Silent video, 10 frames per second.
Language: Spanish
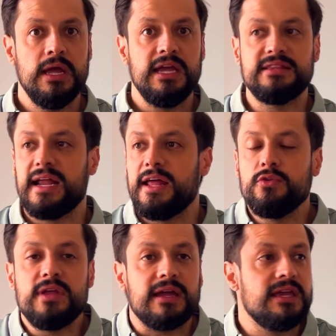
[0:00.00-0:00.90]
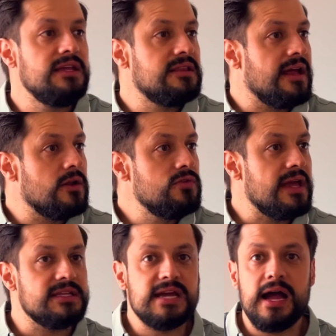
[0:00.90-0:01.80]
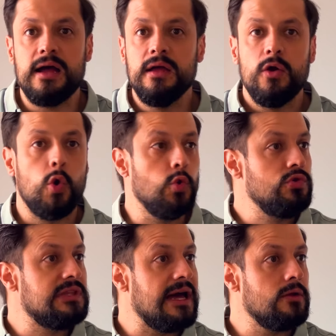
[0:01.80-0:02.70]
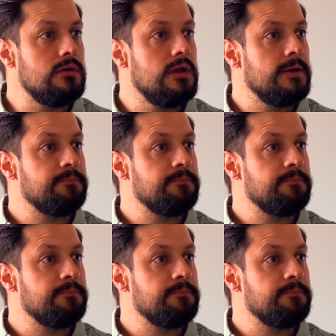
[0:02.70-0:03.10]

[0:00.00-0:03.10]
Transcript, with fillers: Y trajeron de aquí, trajeron de allá, juntaron